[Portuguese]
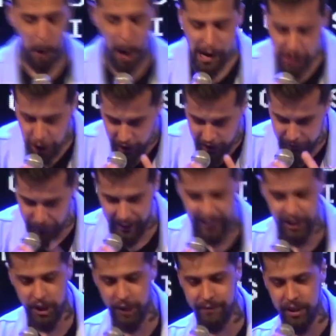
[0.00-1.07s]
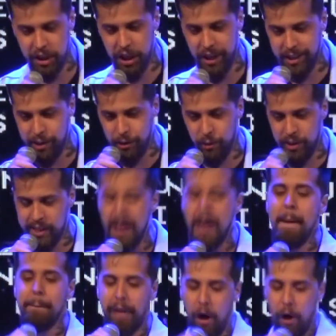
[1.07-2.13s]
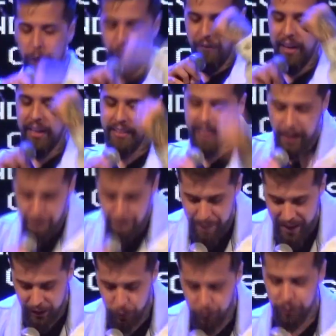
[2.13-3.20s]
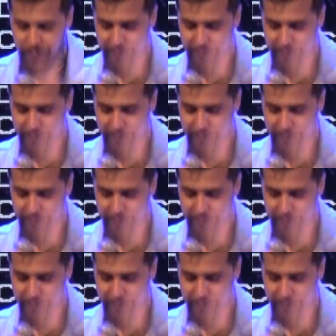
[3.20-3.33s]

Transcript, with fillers: Qual é a justificativa de Jesus para ofender Pedro com